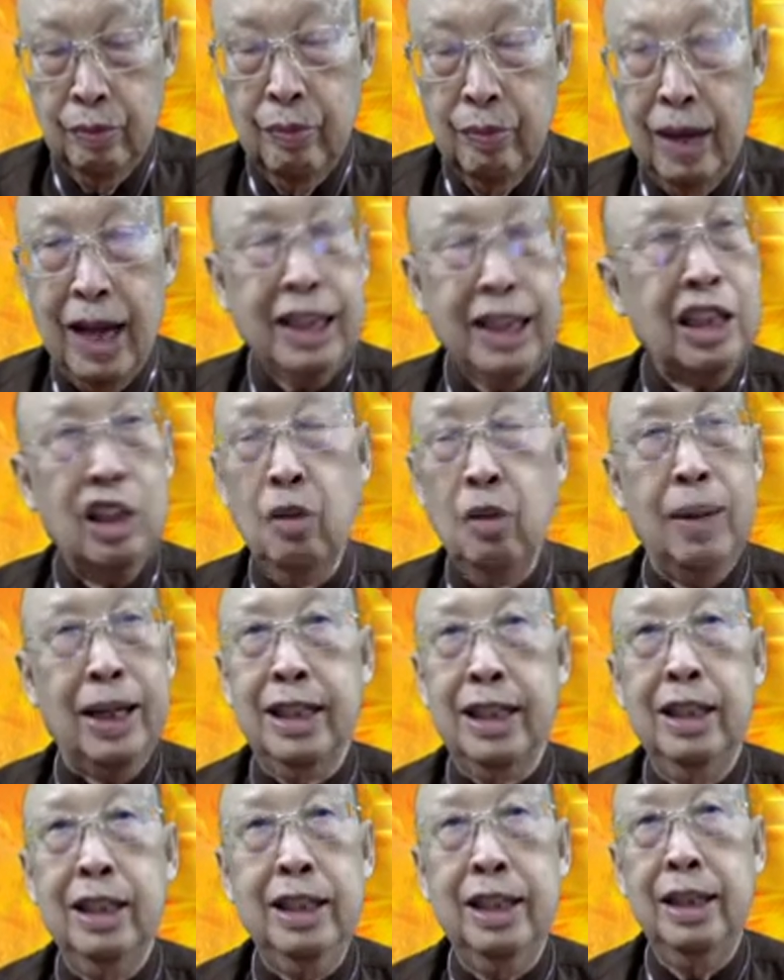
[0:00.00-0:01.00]
อัตโนมัติ
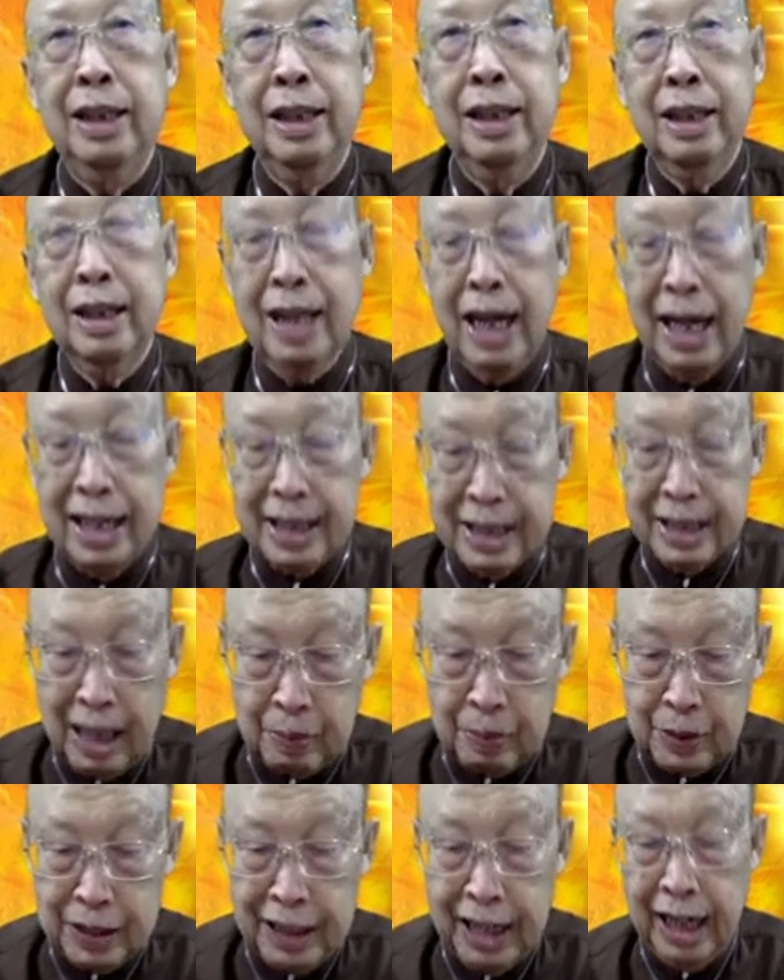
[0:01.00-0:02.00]
เลย การสา
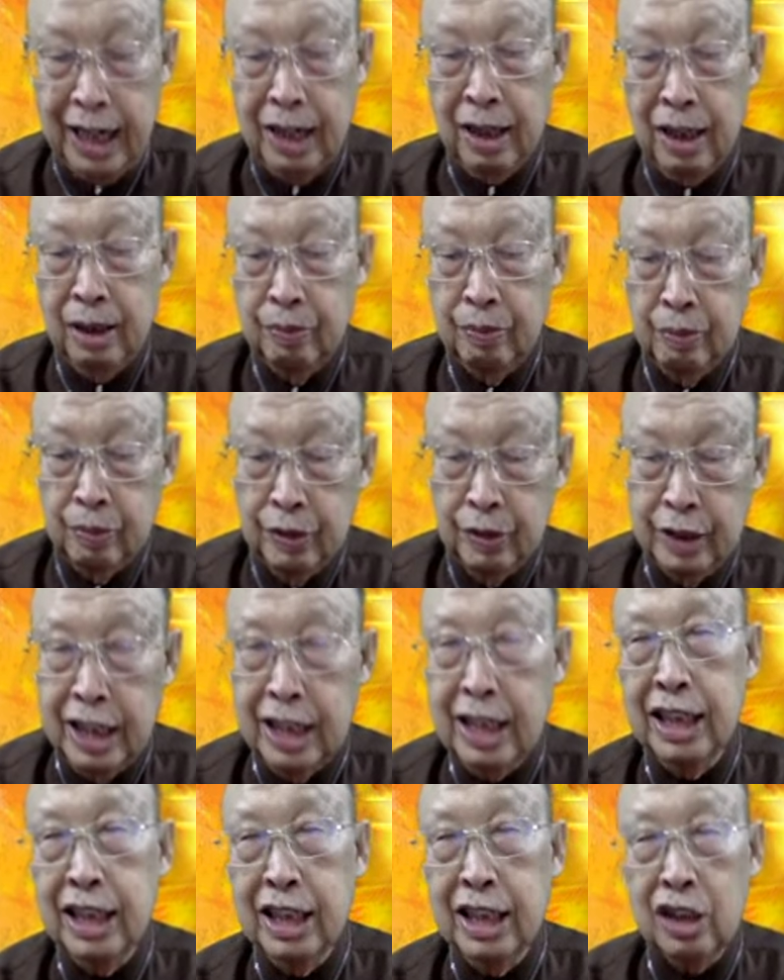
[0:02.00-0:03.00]
บแซงที่
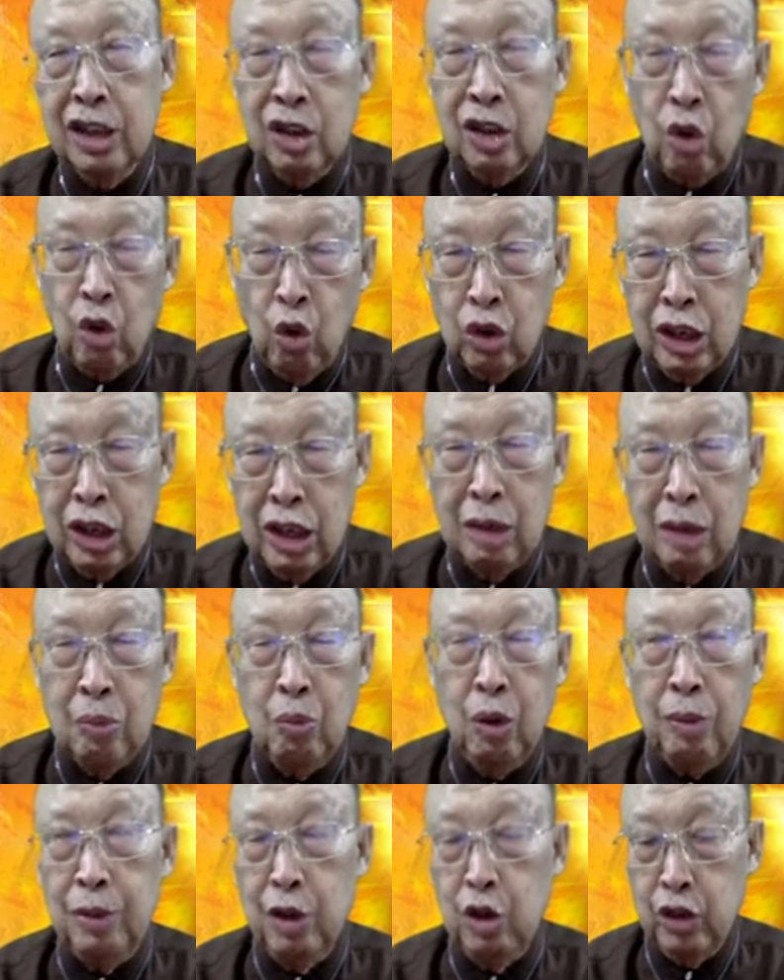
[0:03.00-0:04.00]
เคยตกถึกม
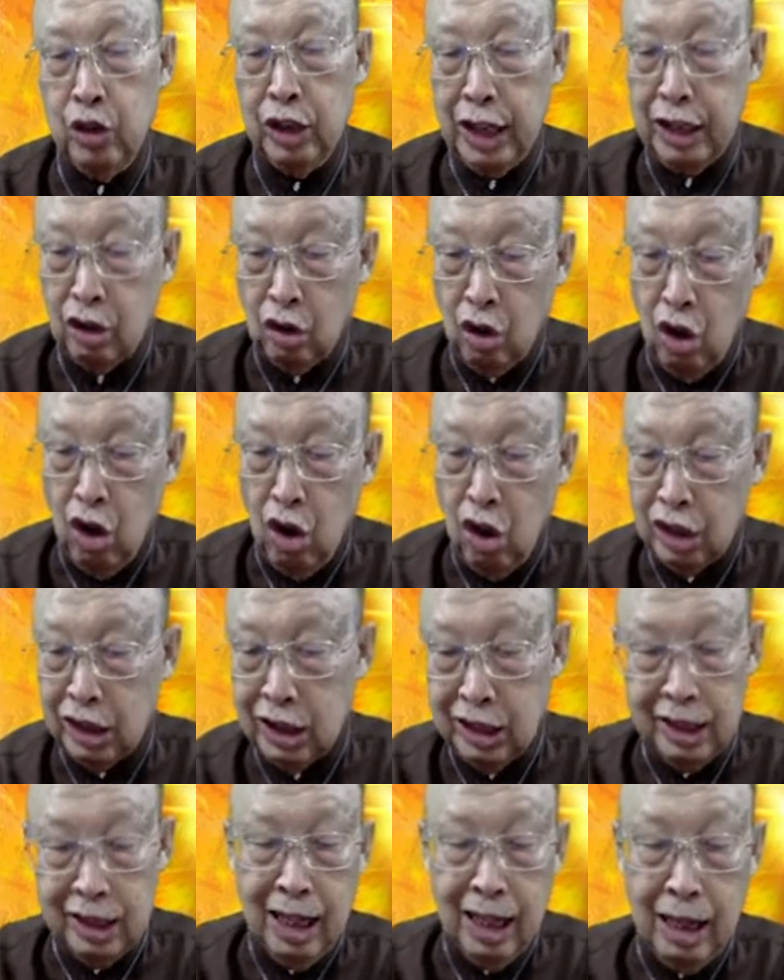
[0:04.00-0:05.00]
วลมนุษย์นั้น ก็
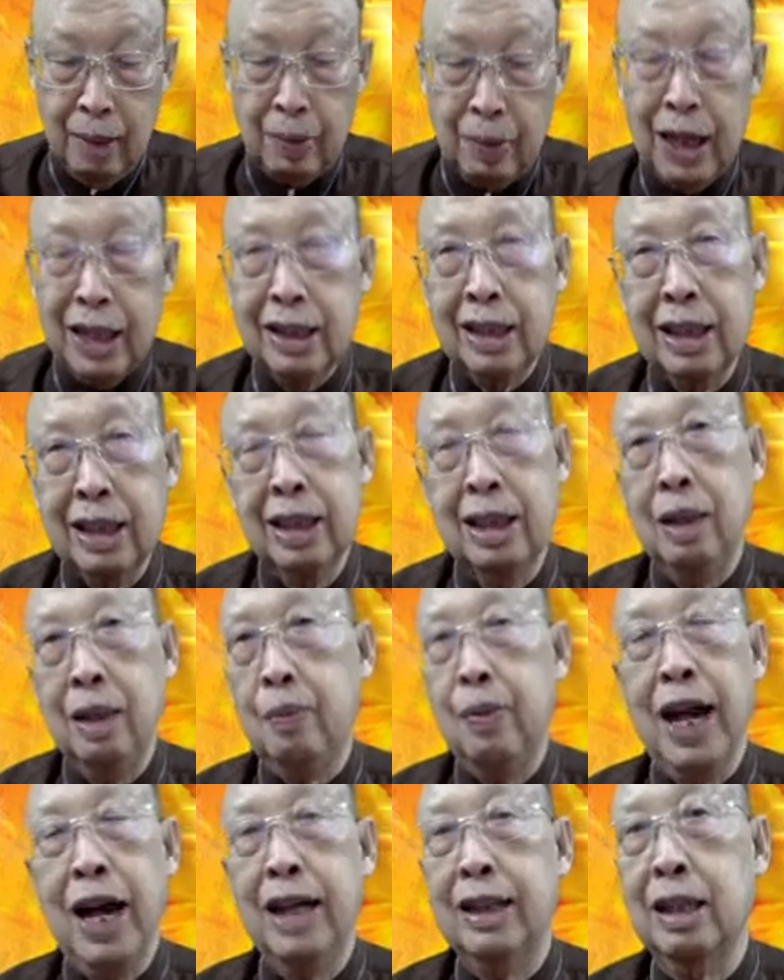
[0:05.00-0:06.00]
ได้รับการถึกลึอ
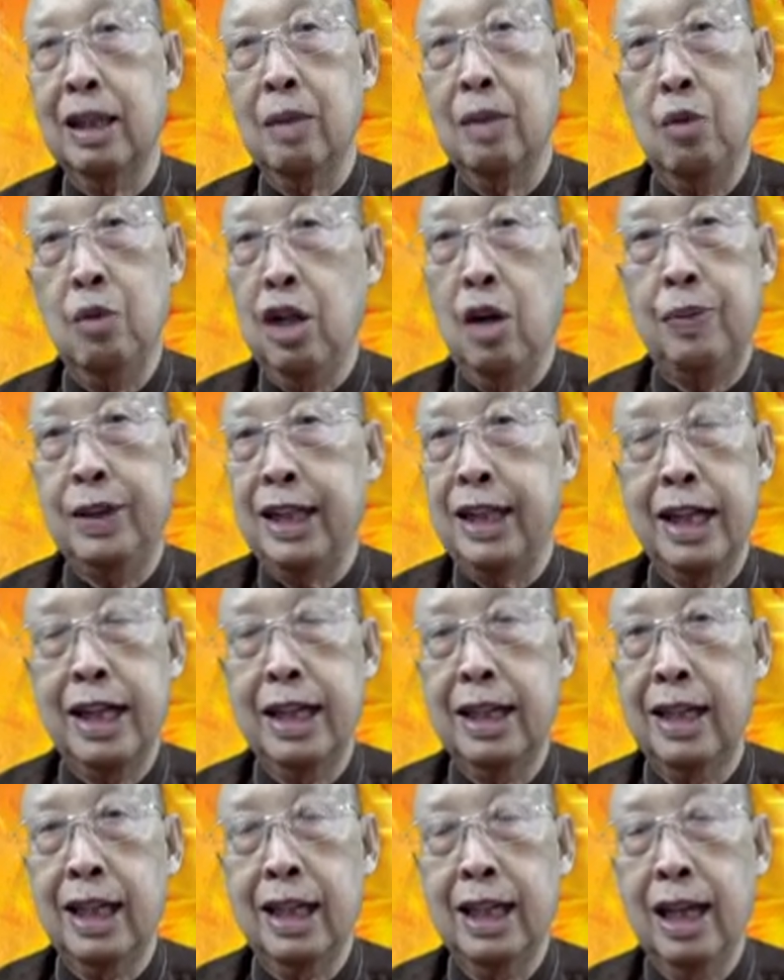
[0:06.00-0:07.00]
ล่างทั้งหมดเอาไปไทย
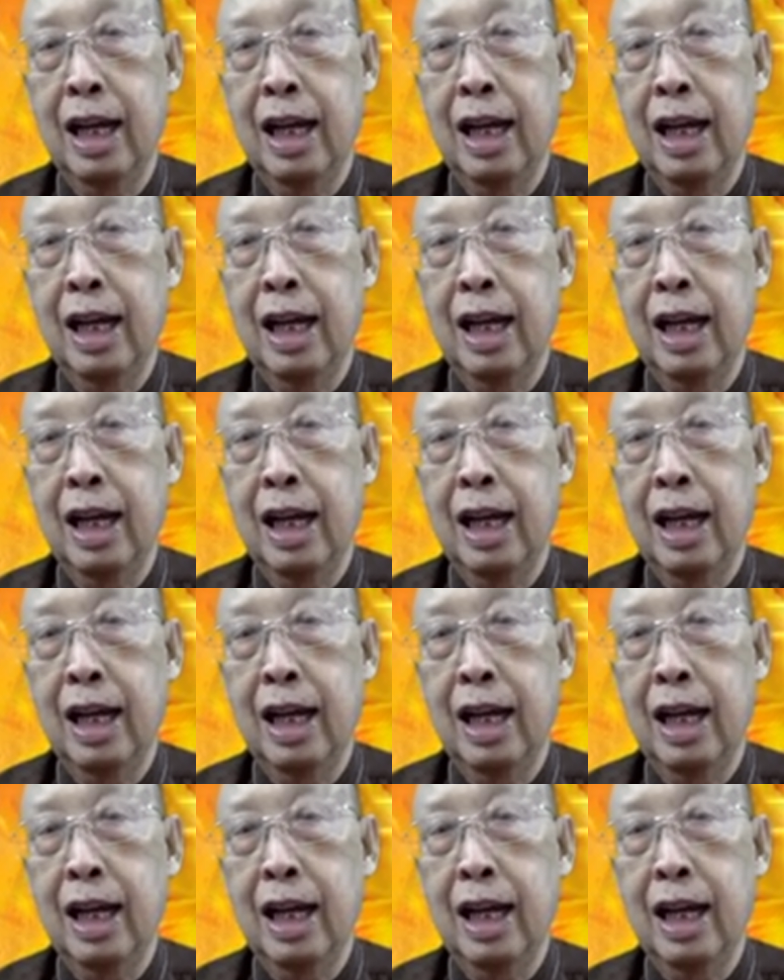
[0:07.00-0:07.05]
กัน